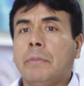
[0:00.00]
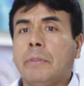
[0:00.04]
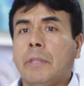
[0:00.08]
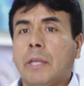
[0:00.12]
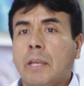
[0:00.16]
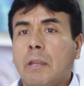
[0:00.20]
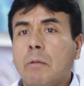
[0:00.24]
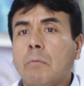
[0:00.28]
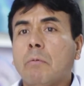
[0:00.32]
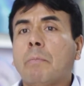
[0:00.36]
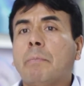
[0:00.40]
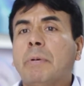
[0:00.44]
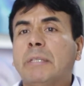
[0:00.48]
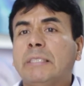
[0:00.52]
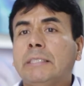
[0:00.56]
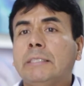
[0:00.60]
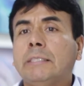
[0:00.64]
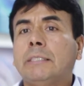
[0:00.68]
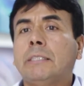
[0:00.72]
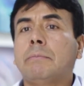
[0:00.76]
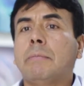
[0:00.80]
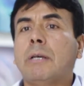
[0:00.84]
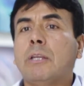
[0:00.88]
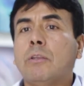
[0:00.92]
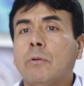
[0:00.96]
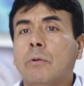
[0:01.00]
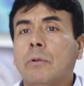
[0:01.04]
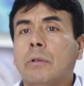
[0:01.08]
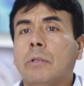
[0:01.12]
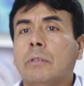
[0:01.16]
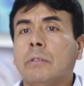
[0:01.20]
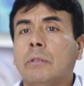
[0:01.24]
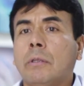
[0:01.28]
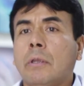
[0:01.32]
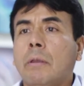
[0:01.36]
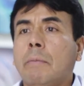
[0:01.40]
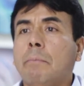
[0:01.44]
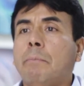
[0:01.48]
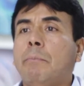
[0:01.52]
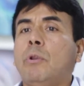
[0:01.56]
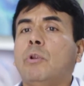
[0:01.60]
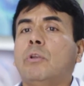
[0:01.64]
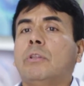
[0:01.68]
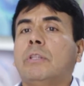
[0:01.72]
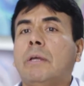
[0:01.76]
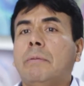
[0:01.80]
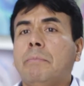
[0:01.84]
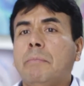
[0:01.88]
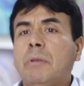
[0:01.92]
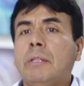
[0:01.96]
Tenemos pacientes mayores
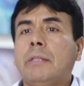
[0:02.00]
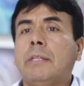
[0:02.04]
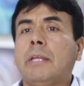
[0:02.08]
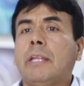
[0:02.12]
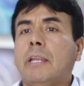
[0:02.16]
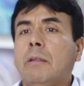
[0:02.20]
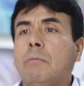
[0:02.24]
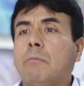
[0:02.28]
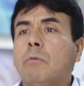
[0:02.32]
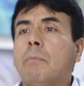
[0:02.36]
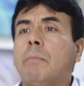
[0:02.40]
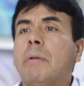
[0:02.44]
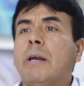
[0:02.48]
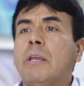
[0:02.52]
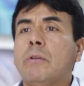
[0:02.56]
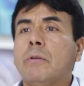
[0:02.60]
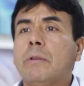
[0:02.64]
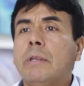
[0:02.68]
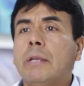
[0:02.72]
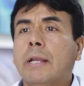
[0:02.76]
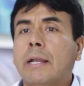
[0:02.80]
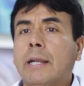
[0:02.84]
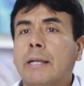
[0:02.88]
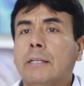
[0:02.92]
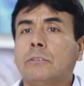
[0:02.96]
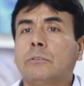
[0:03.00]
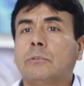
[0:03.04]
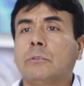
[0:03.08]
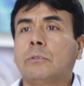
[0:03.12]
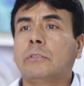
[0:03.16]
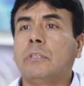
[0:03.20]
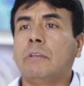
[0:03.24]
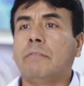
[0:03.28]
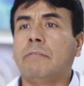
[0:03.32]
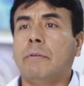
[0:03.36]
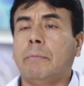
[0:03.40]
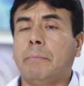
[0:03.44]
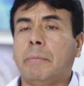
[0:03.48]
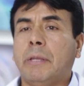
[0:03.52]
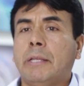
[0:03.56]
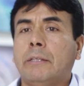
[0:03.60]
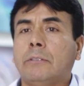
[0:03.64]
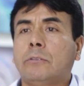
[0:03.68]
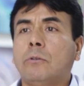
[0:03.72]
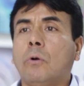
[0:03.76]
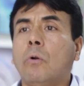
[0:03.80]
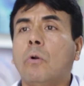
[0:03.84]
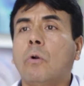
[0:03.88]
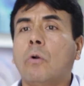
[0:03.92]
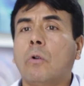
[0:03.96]
pero también tenemos mayores casos de
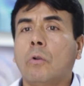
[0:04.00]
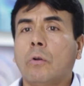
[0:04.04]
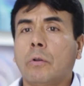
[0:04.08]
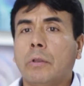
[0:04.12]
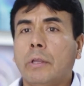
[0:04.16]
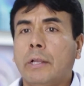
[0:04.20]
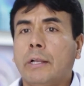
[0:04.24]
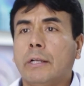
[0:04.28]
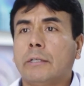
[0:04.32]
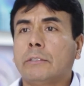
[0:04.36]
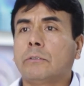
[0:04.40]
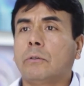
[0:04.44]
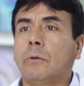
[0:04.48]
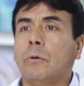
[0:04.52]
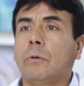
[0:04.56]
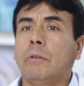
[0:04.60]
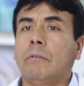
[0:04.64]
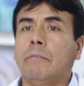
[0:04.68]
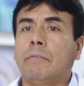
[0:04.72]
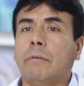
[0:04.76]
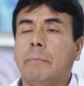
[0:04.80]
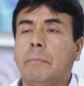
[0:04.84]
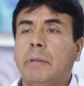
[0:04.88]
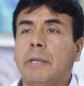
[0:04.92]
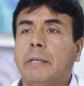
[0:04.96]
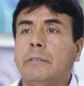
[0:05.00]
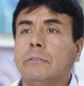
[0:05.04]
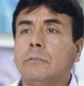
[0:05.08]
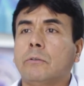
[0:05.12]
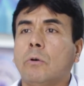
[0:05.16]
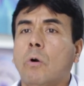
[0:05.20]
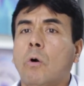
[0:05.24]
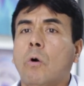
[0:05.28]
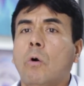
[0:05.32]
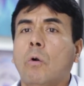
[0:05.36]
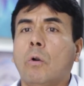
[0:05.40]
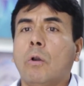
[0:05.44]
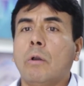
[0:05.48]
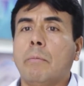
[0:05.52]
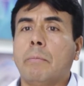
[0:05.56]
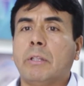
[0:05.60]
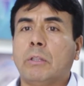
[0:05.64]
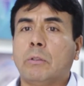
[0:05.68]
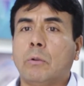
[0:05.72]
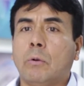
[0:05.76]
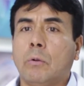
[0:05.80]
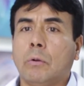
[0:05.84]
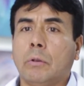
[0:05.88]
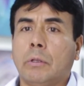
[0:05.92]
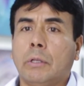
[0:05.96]
enfermedades oncológicas o de enfermedades
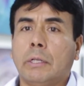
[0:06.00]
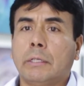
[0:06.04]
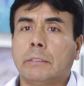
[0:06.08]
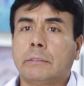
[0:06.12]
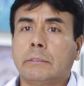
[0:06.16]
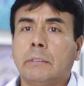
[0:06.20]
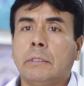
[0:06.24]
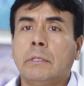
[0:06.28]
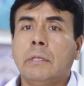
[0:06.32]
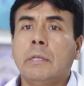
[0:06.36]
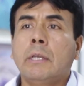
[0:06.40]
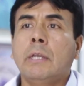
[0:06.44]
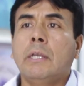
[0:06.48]
oncohematológicas.